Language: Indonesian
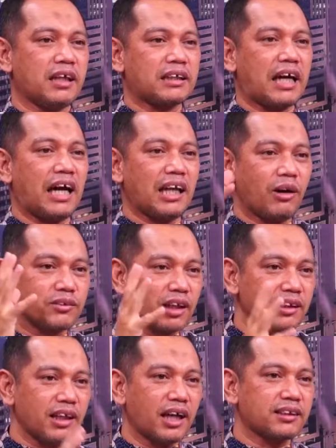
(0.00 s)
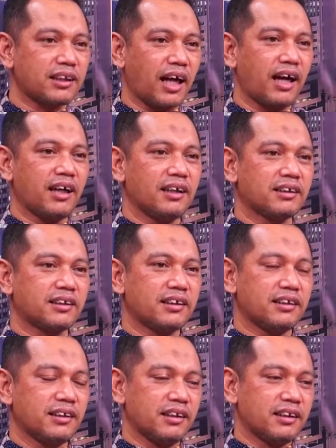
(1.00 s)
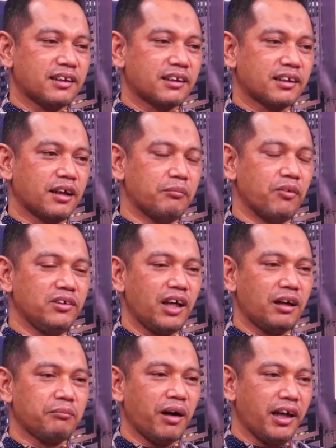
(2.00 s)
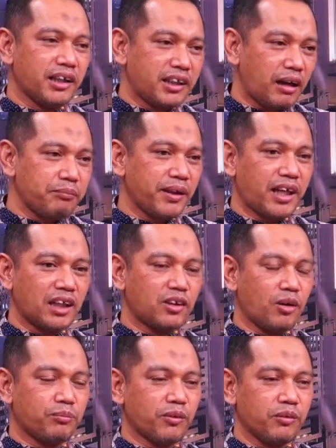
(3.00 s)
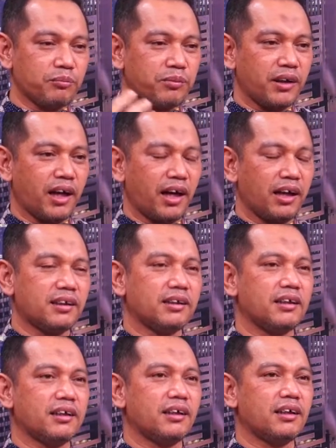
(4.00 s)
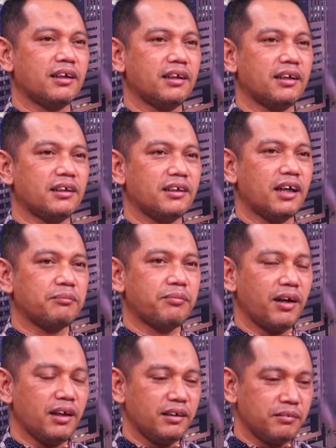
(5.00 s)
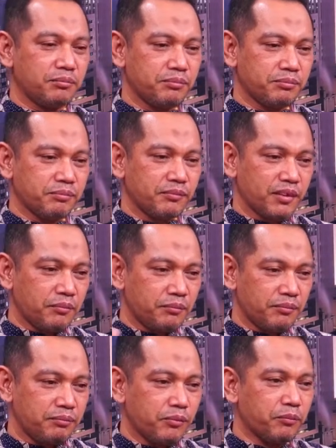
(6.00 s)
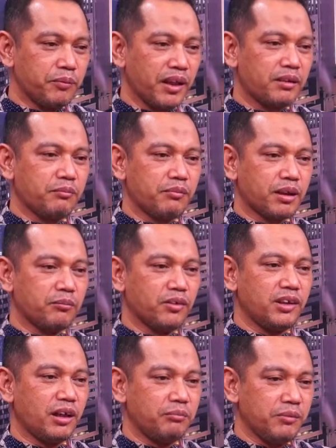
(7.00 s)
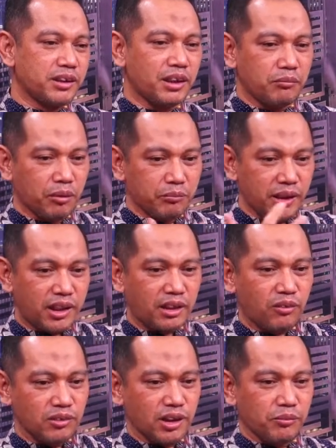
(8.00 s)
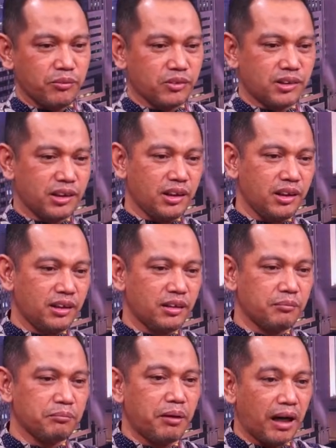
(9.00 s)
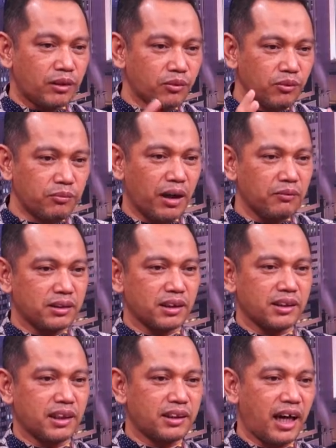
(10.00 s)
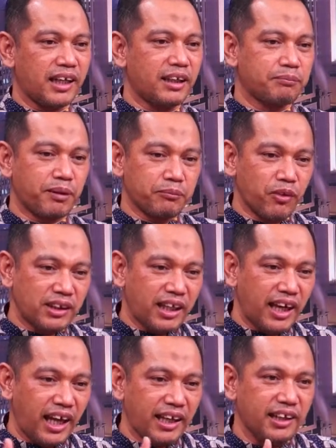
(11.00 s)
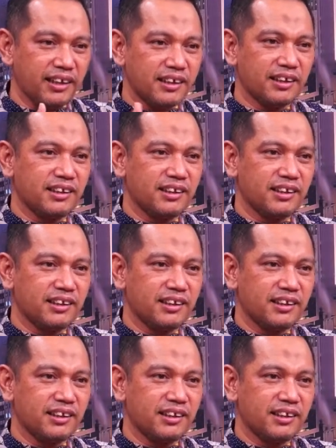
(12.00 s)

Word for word: Kalau ternyata kemudian baik KPK ataupun pihak eh, apa publik kemudian bisa memberikan kontribusi baru bahwa ternyata ada perbuatan lain